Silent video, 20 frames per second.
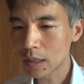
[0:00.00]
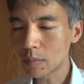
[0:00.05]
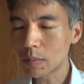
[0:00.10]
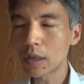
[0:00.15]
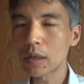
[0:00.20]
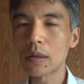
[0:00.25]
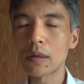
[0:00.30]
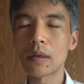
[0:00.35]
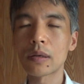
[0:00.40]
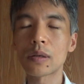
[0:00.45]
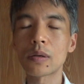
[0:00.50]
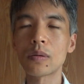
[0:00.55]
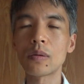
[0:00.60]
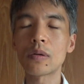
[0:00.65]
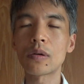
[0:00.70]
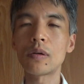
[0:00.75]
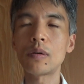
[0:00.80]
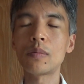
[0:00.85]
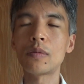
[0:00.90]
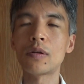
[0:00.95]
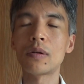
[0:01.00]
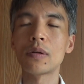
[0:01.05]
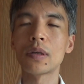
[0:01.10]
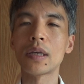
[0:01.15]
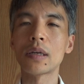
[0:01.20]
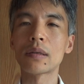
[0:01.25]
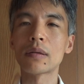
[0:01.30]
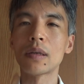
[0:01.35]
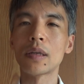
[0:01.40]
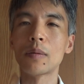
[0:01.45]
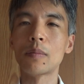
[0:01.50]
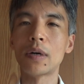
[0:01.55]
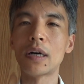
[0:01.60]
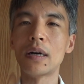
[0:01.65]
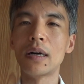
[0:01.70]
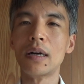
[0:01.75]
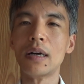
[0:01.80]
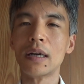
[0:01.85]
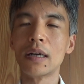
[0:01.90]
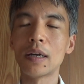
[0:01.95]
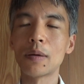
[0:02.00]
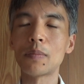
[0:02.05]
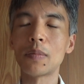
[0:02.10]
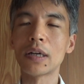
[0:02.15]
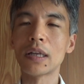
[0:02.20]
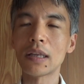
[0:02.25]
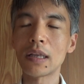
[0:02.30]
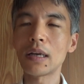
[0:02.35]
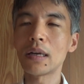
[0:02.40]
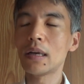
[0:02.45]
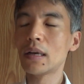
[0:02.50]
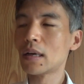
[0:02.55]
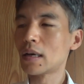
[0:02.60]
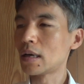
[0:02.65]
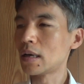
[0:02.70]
でまあその後もですねまあやっぱりね、